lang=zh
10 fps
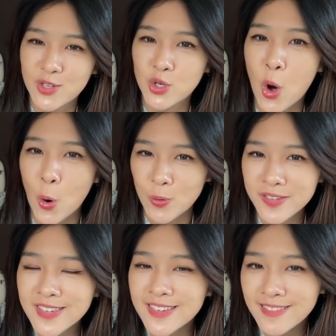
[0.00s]
重
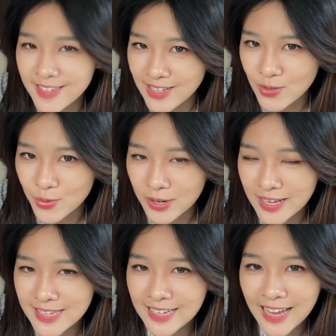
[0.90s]
新提出来。
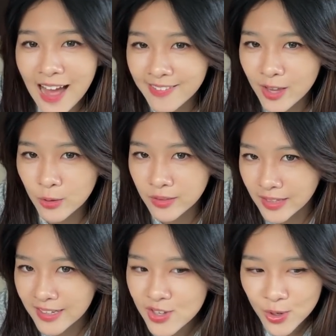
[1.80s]
在看到
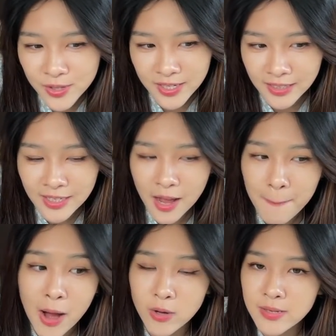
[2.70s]
德州这个
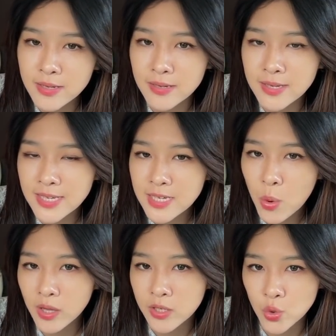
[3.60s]
貌似希
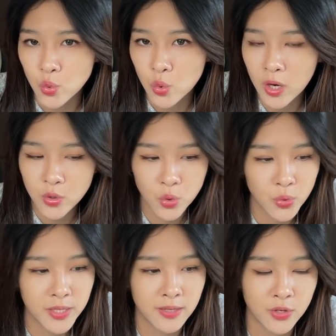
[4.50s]
望的曙光出
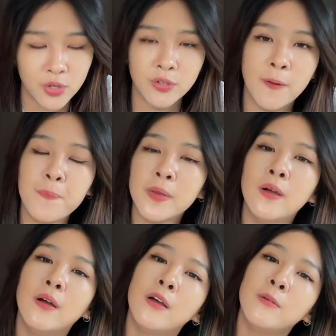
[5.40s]
现的时候呢，
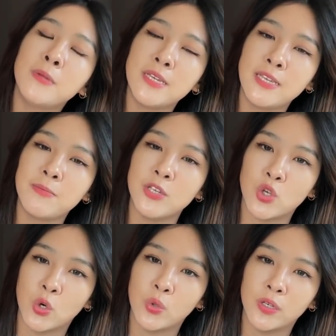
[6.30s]
密西西比
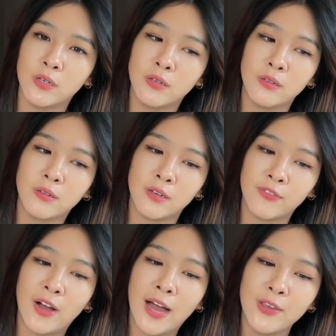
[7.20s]
州的这个
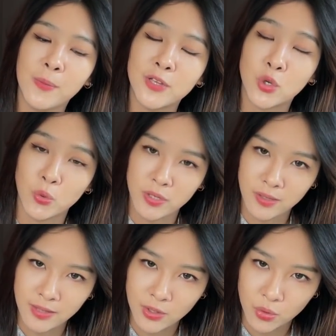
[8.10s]
法案又被重
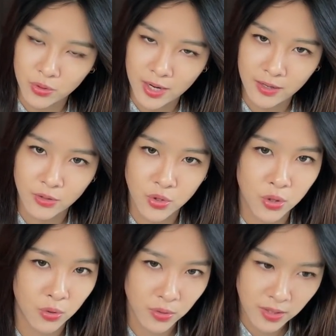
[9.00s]
新提出来，然后
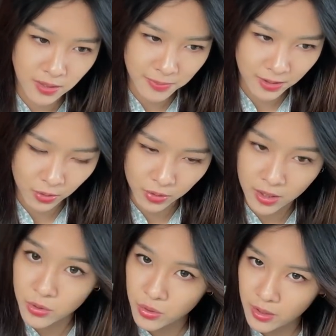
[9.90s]
重新被丢
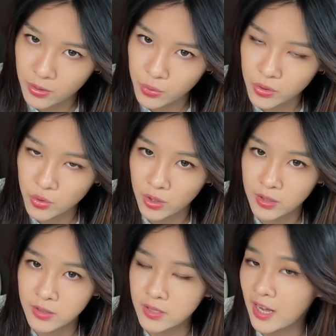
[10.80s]
到了最高院，说要
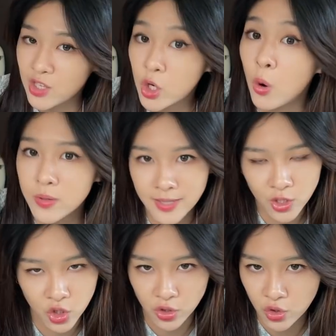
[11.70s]
叫他重新
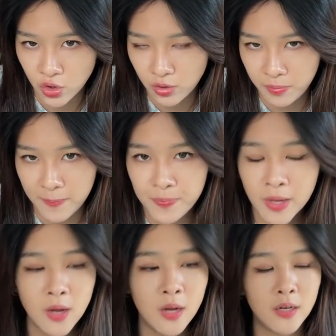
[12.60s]
审视一遍。
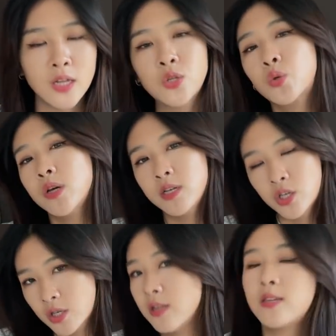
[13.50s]
然后最
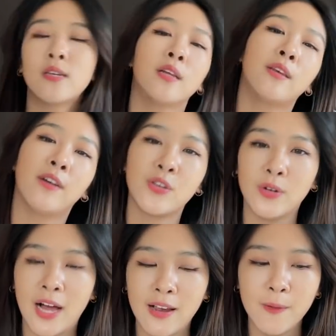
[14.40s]
神奇的地方就
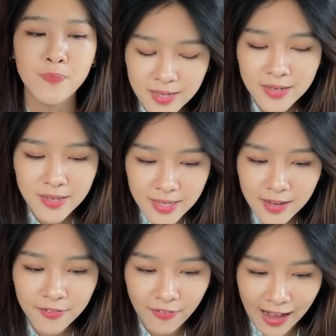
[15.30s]
来了，这
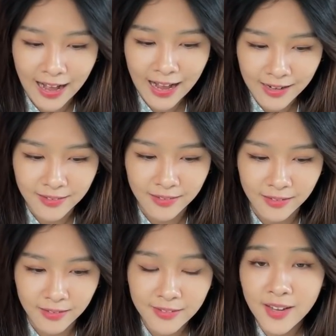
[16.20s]
些法案
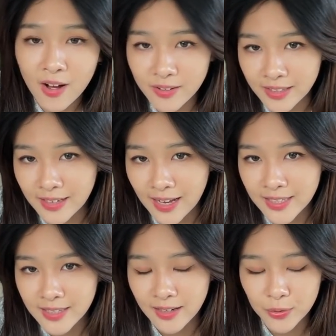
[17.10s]
呢，照理来
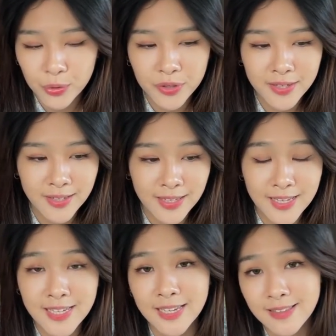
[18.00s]
讲，如果是在
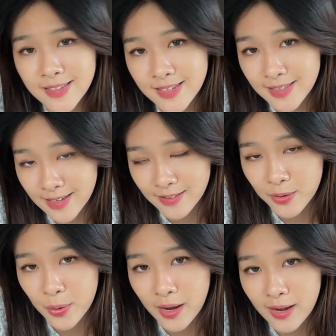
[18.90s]
前几年的
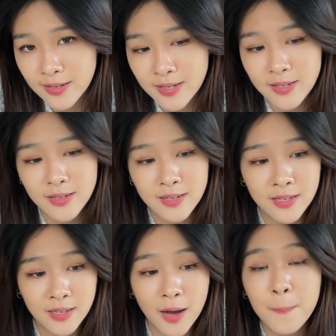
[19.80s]
话，是
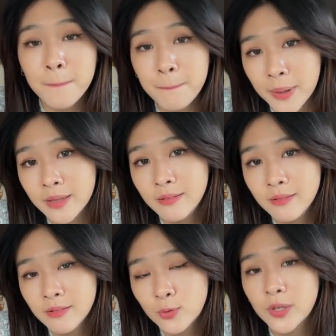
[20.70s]
根本
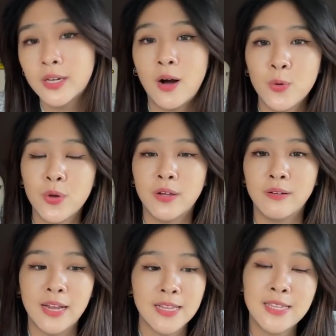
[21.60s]
最高院
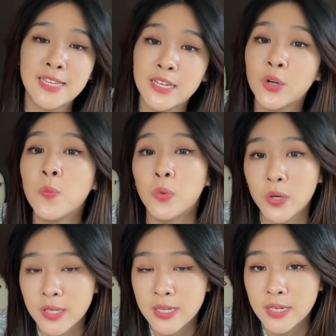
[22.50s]
连接都不
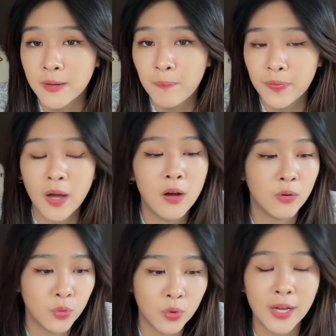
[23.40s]
会接。然
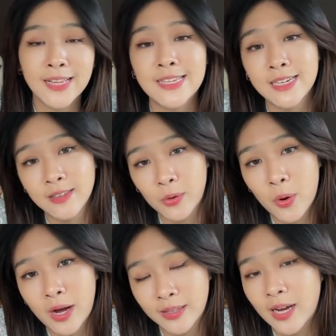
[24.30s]
后如果他接的
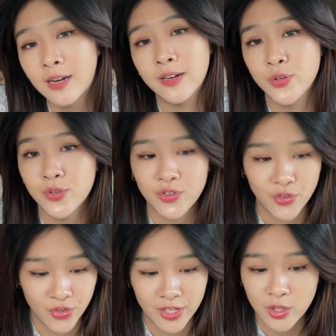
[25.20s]
话，那他可能就是
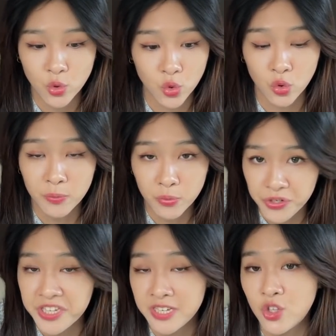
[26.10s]
直接就是说不
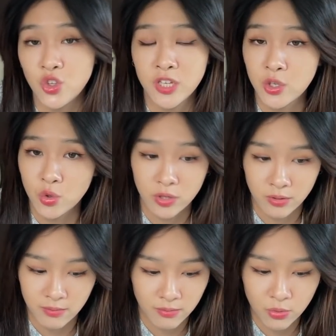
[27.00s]
行，直接就
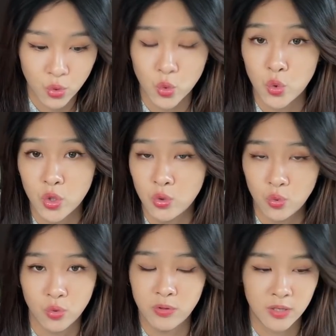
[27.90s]
是拒绝，就
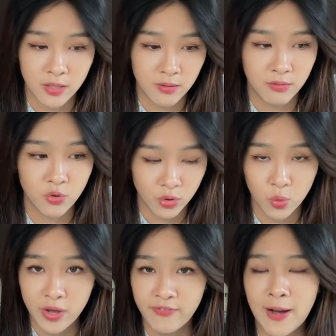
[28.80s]
说这个就是
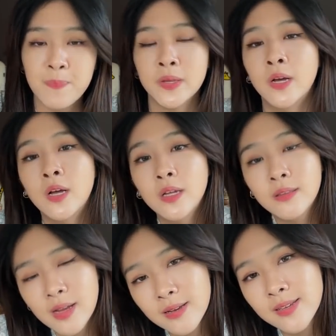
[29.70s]
违法。
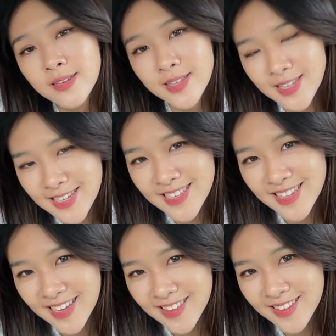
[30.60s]
但是今
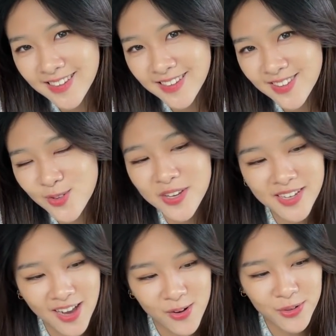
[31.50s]
年呢，最
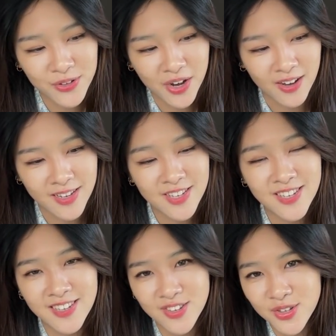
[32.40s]
高院就好像
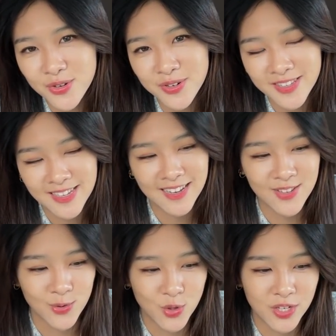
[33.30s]
释出了这样一
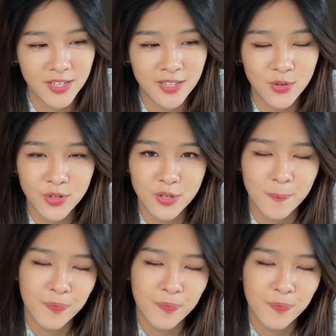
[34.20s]
种声音，就是